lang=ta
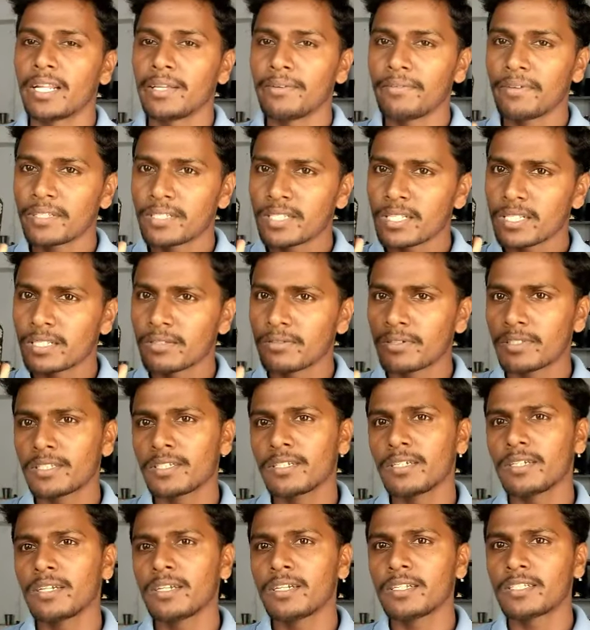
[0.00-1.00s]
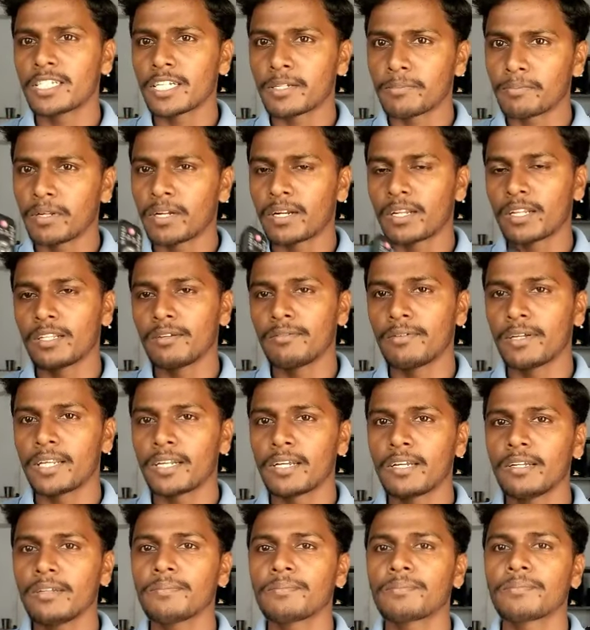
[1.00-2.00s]
டிவைசஸ் வச்சு செக் பண்ணுறது
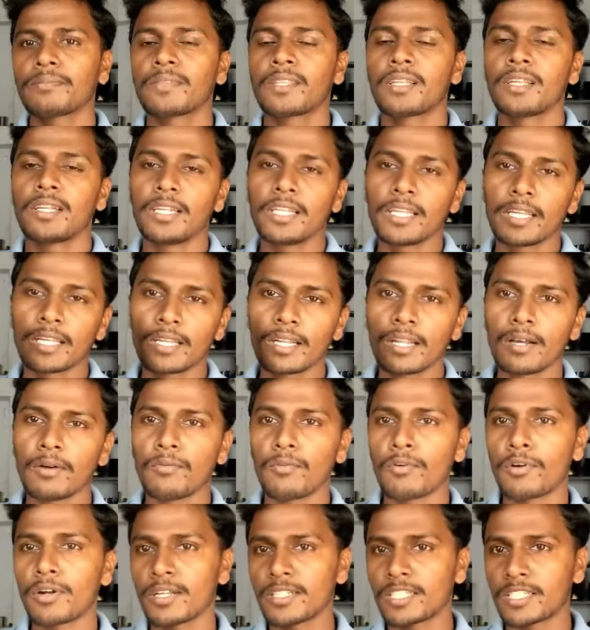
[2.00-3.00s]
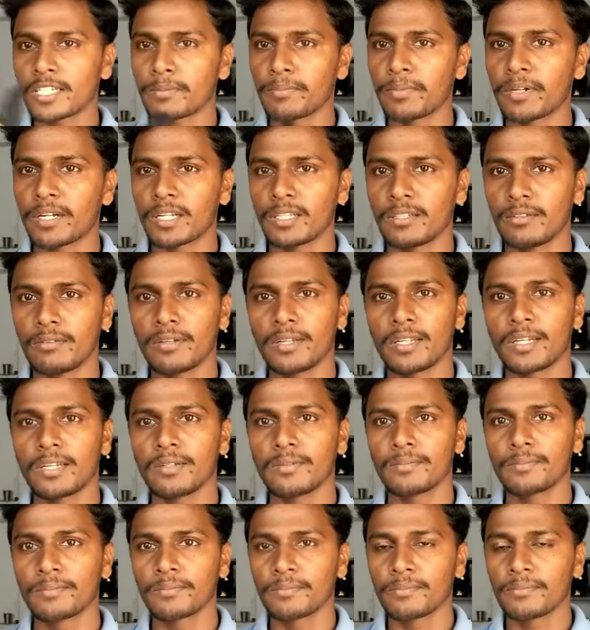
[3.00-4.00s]
வேறு நீங்களாக ஓனாக செக் பண்ணுறது வேறு
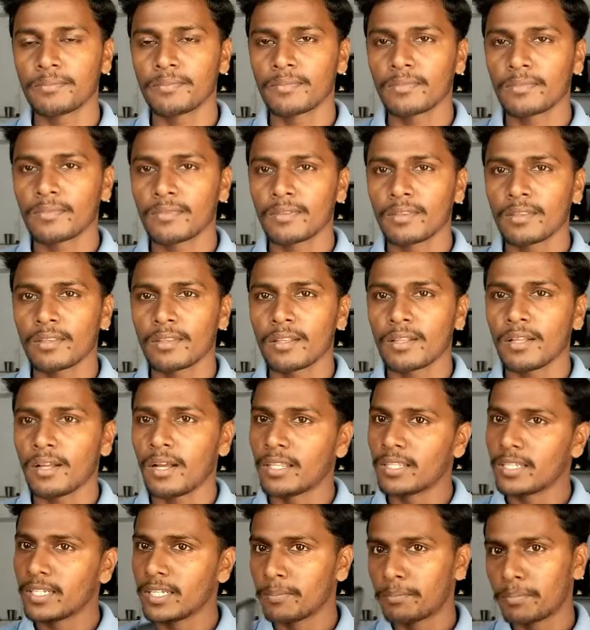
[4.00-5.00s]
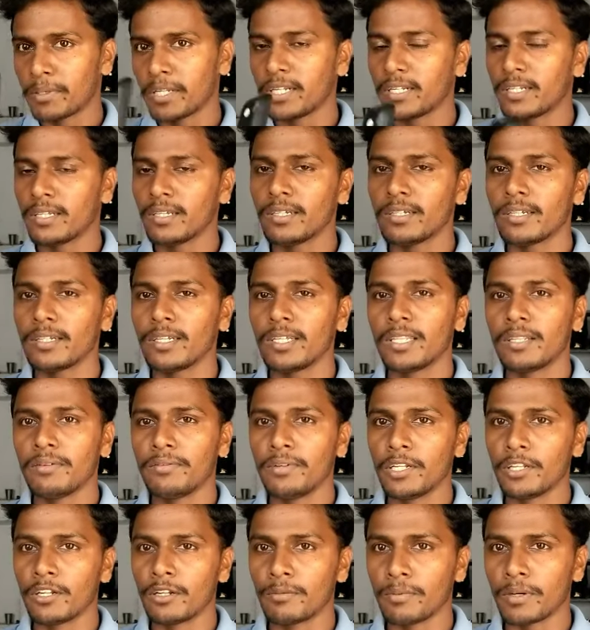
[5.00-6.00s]
அது எப்படின்னு இந்த
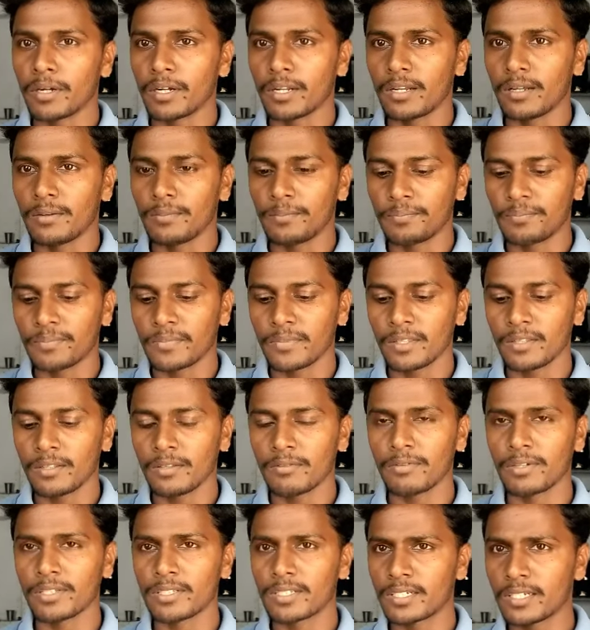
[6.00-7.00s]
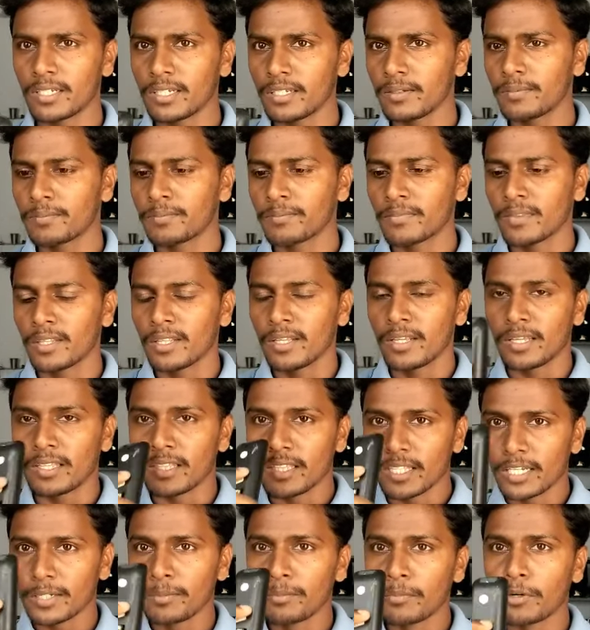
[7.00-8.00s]
வீடியோவில் பார்க்கலாம் ஃபஸ்ட்டு
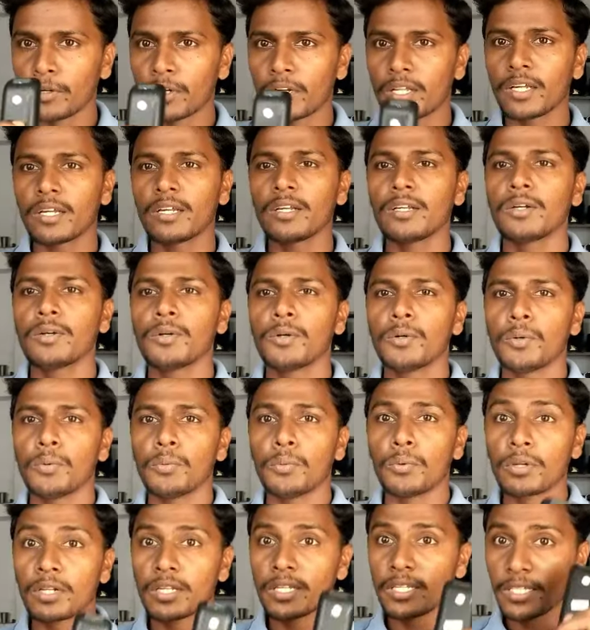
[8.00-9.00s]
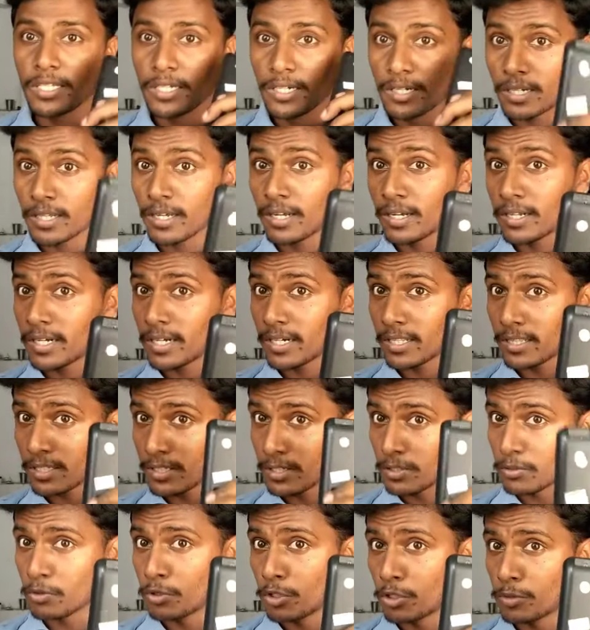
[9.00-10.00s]
இந்த ரிமோட்டை ஒரு இருட்டான
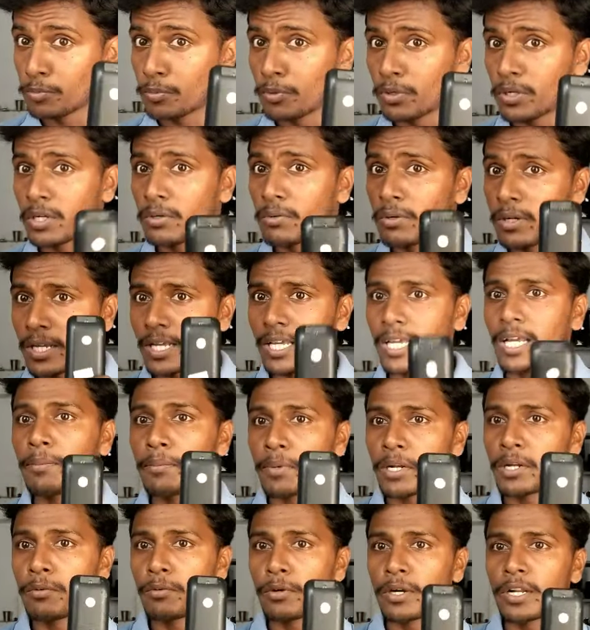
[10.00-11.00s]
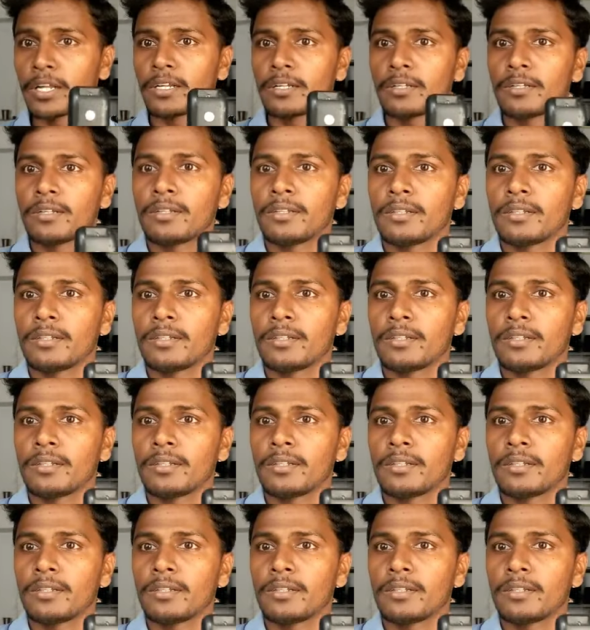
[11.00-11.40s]
இடத்துக்கு கொண்டு போங்க உங்கள் கேமராவோட